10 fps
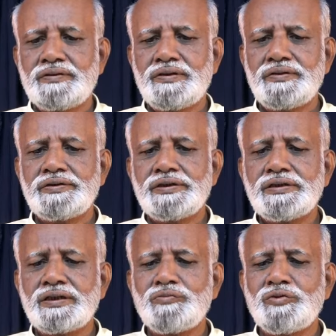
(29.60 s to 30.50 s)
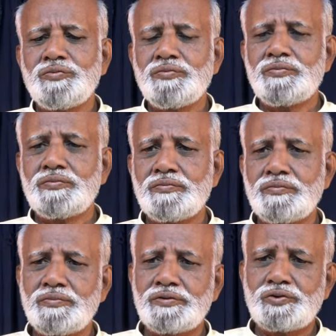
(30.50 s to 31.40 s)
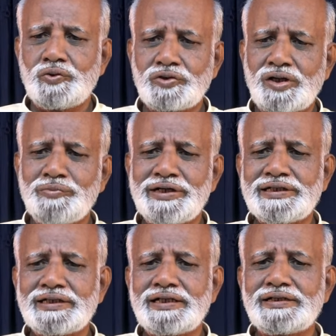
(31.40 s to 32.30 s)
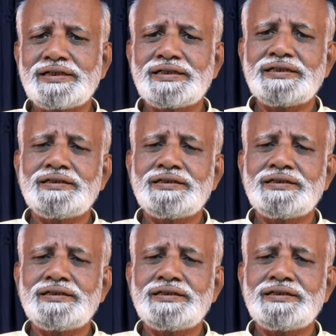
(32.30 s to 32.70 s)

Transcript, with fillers: அதாவது நம்ம டோட்டல் மைண்டுங்கிறது